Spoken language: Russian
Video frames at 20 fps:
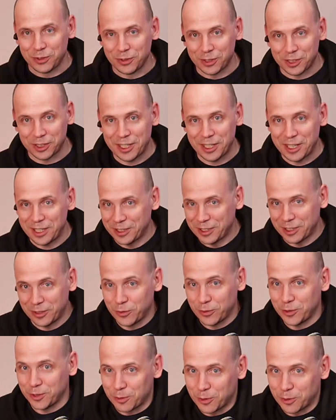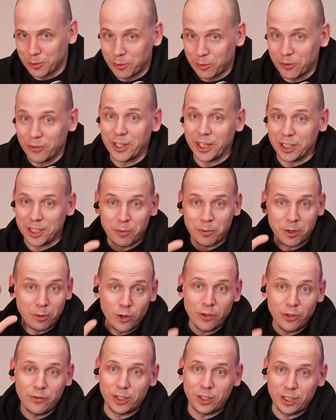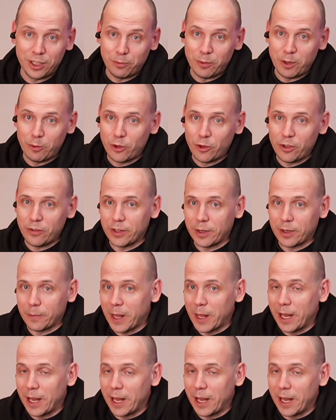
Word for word: так далее, все равно не смогут повлиять. А прямой эфир — это прямой эфир. А